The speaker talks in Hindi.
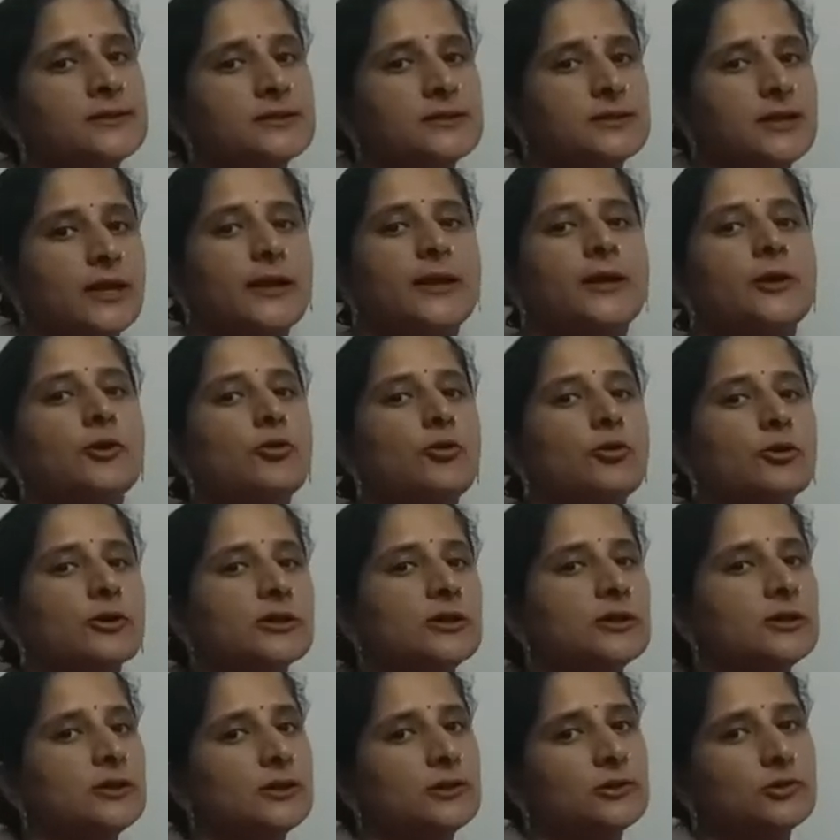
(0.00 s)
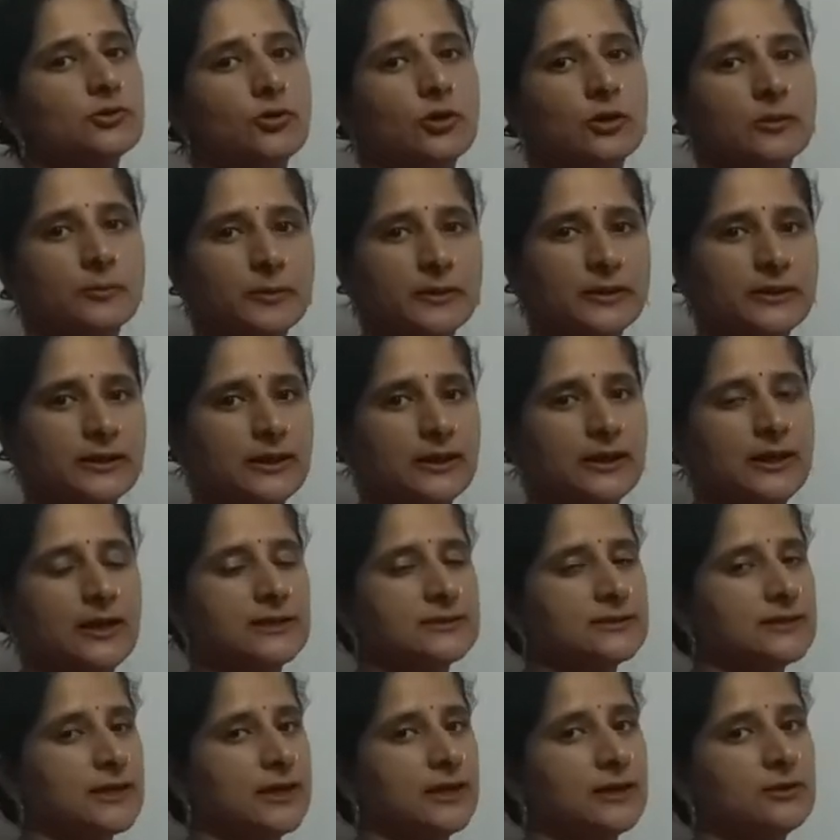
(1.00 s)
सहयोगी तौर पे देखा
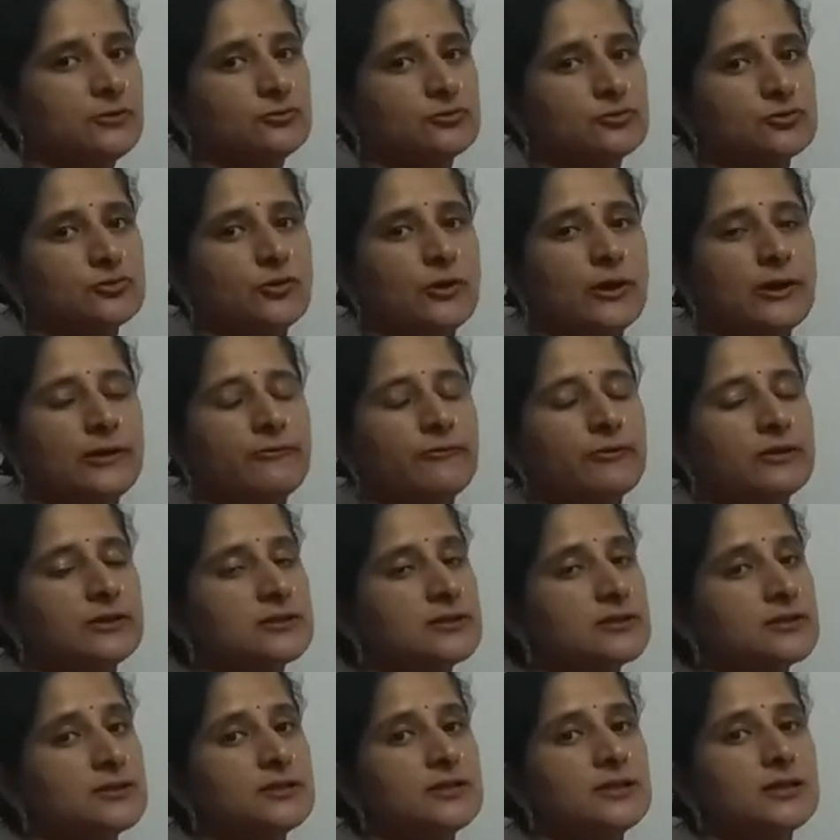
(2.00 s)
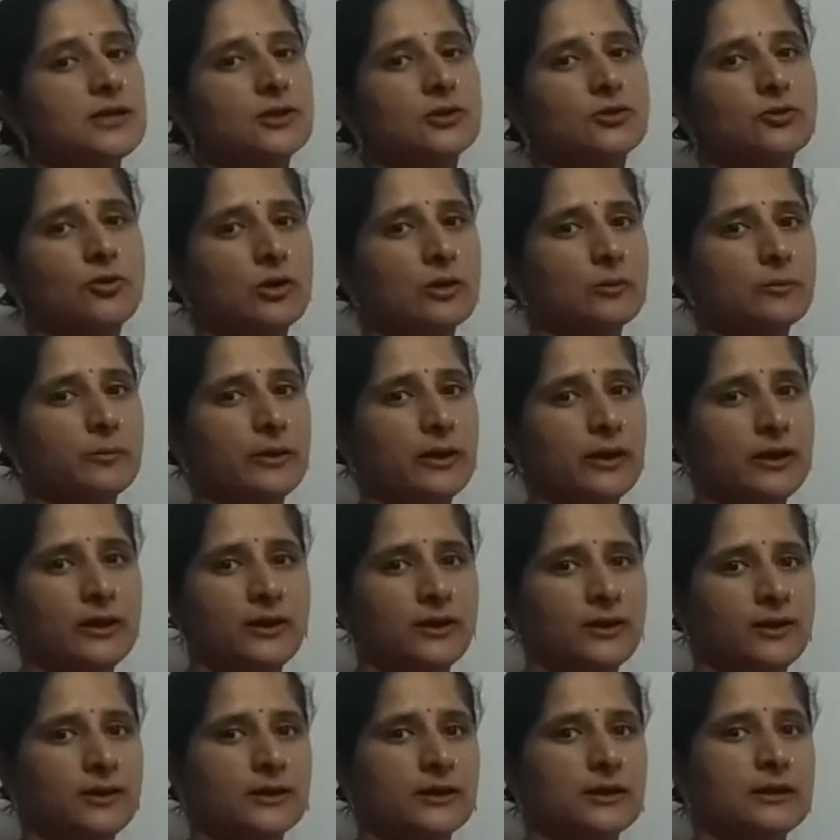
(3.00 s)
जाए उसको एडवर्सरी के तौर पे
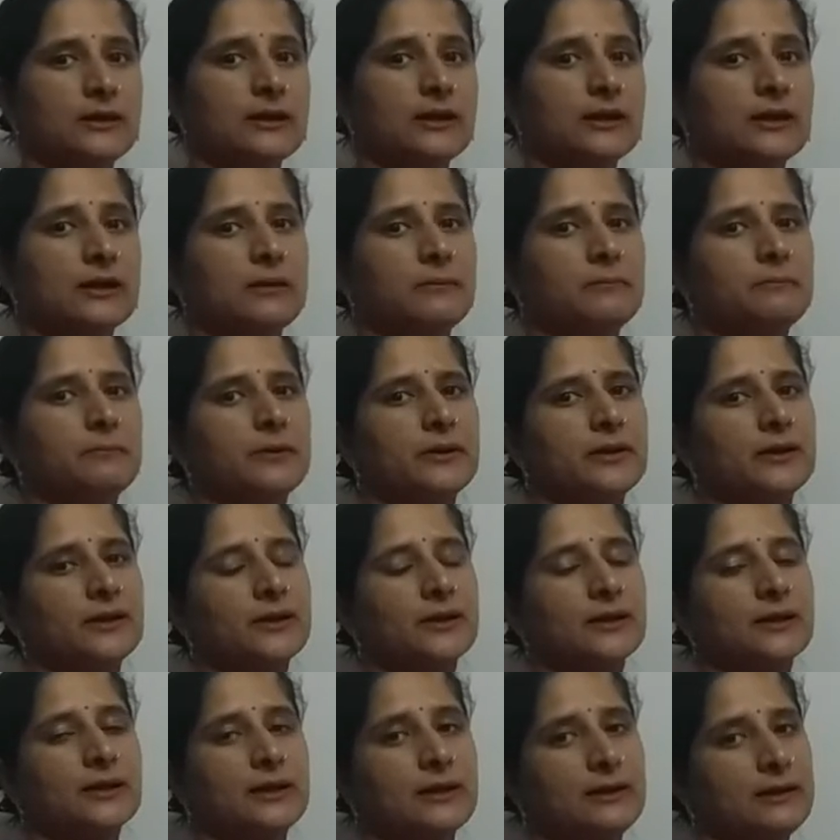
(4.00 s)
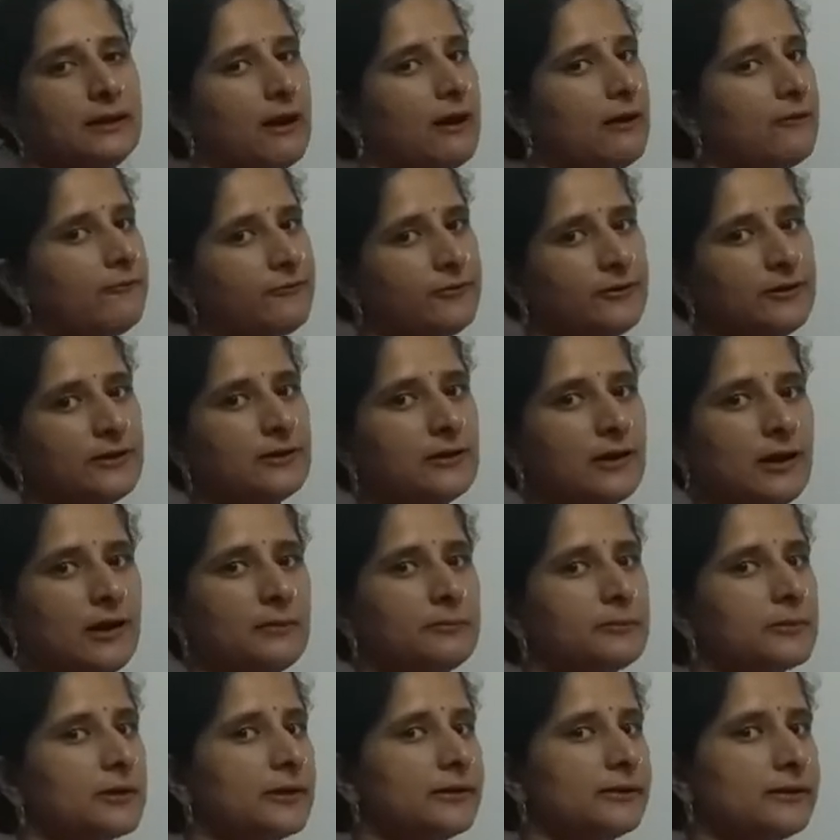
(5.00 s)
कि ये कंपनी के खिलाफ ही
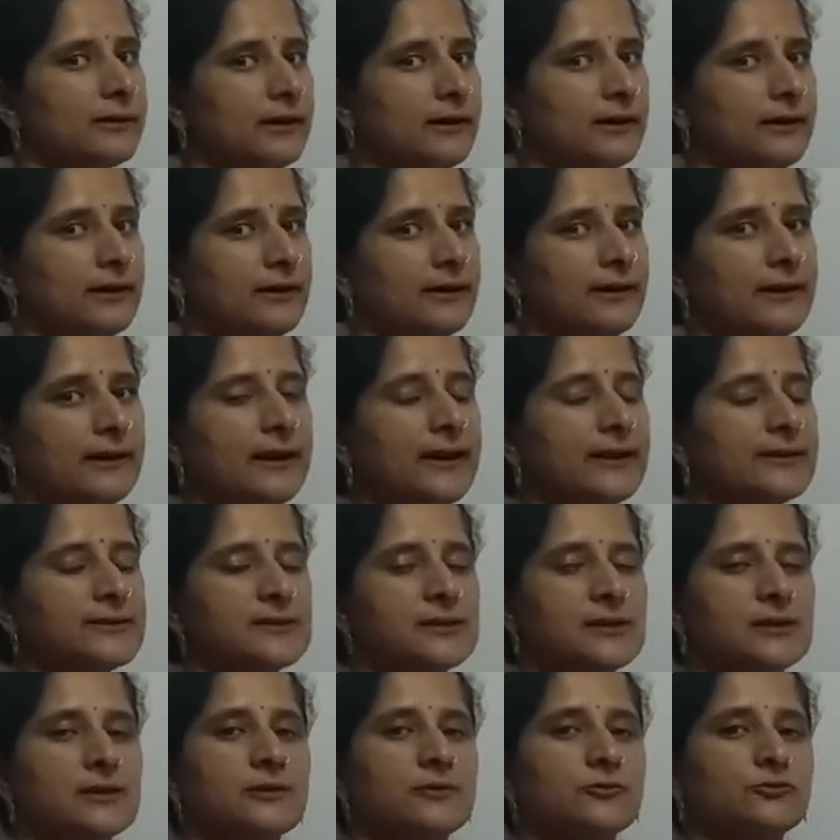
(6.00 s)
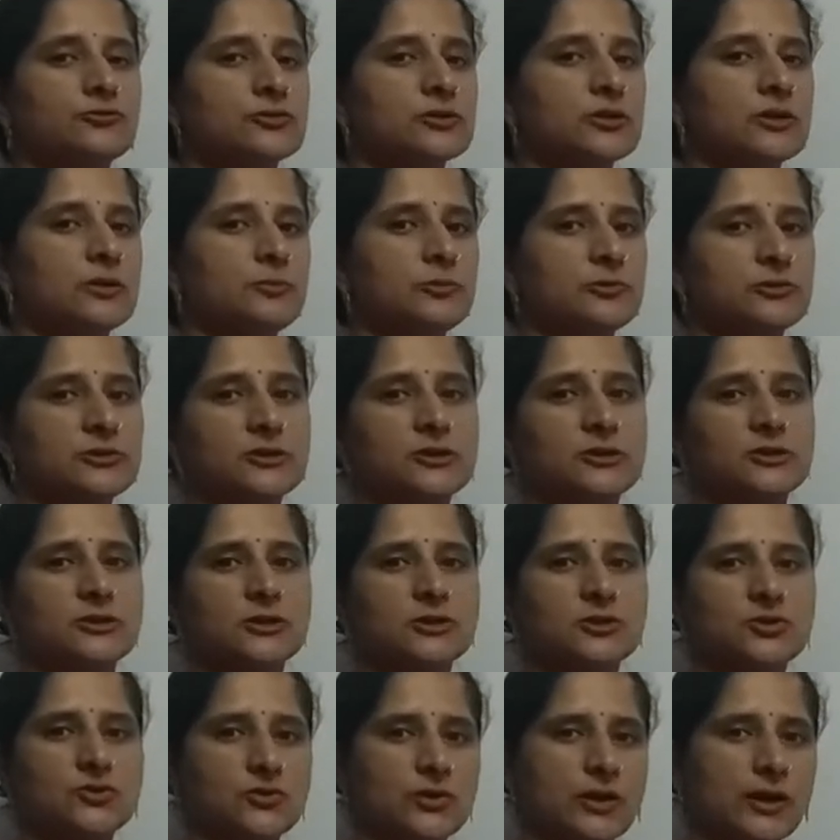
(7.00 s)
काम कर रहा है ऐसे उसकी
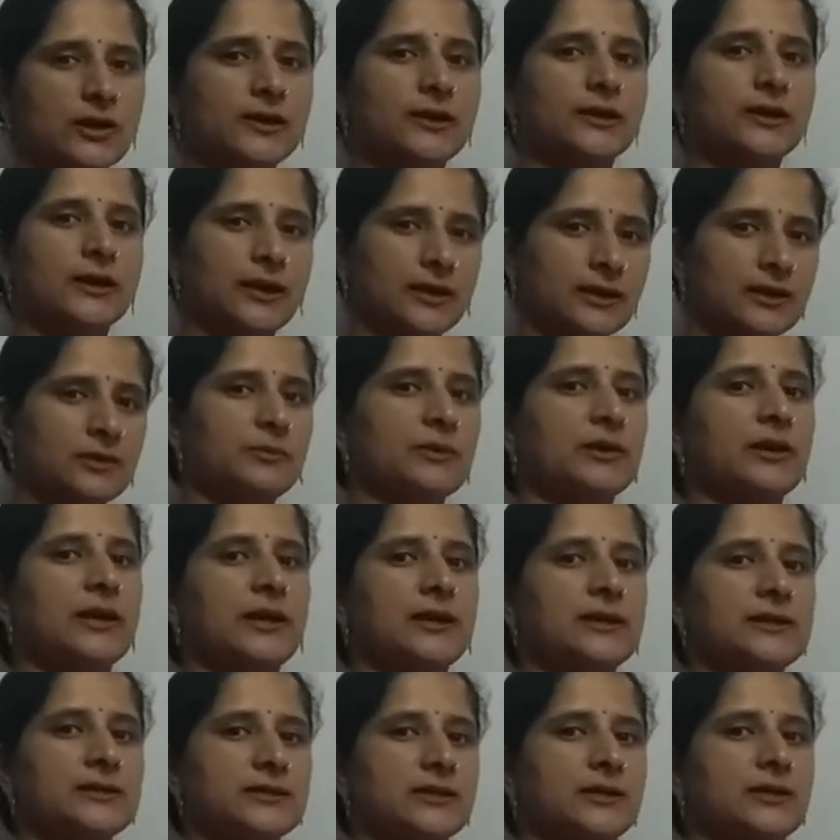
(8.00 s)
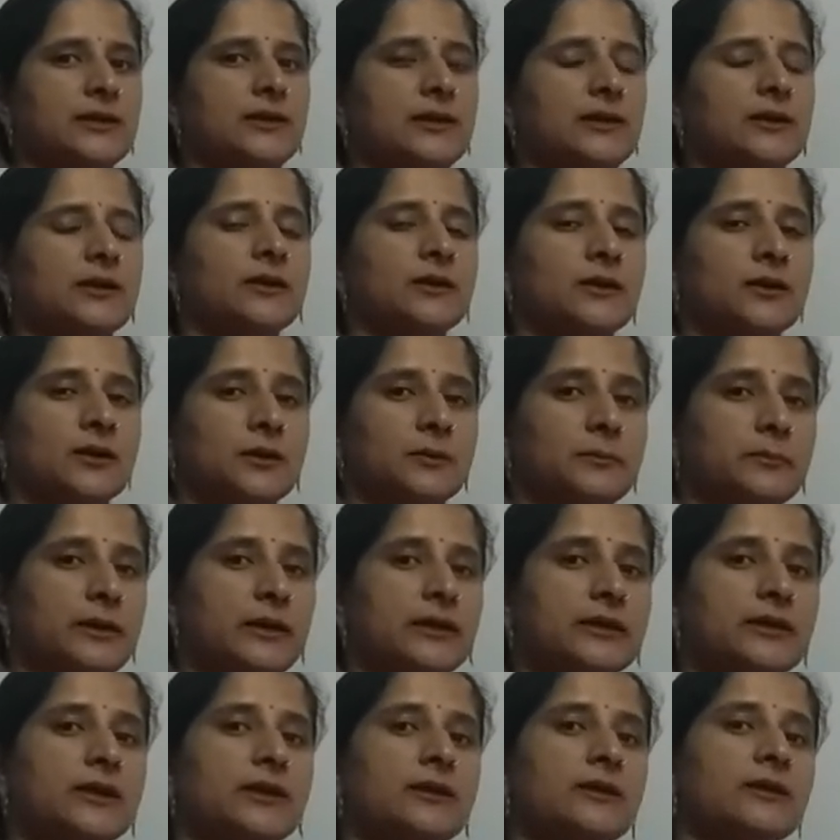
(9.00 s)
पोजीशन जो है नहीं बनानी चाहिए
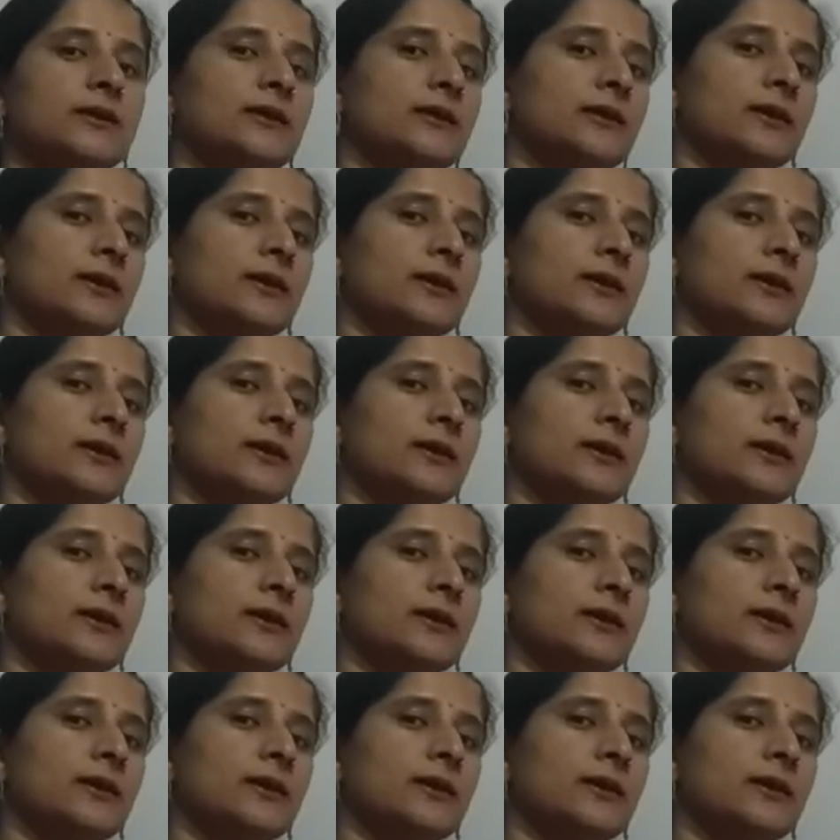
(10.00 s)
बल्कि